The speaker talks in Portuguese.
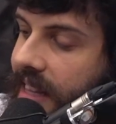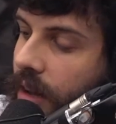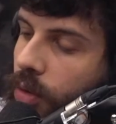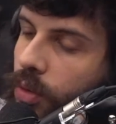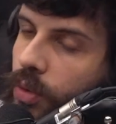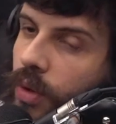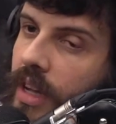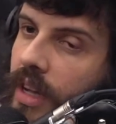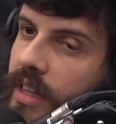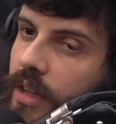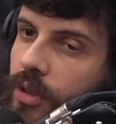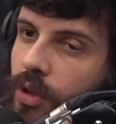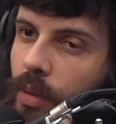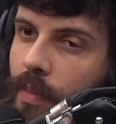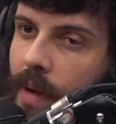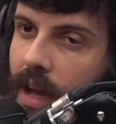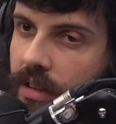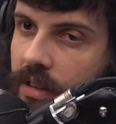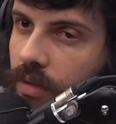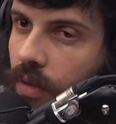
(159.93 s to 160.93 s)
nunca ter
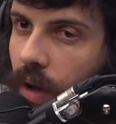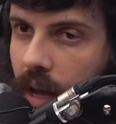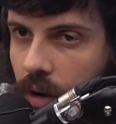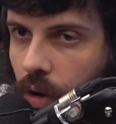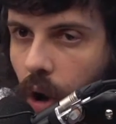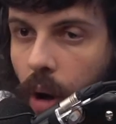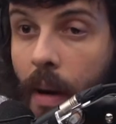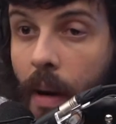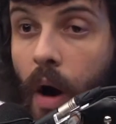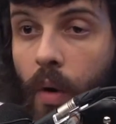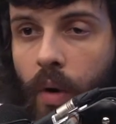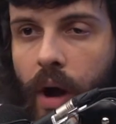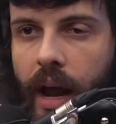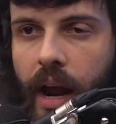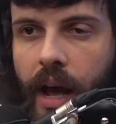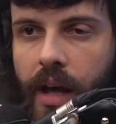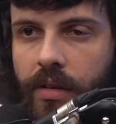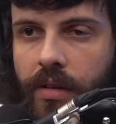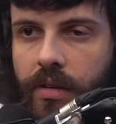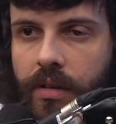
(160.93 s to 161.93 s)
tomado, não era normal, caralho.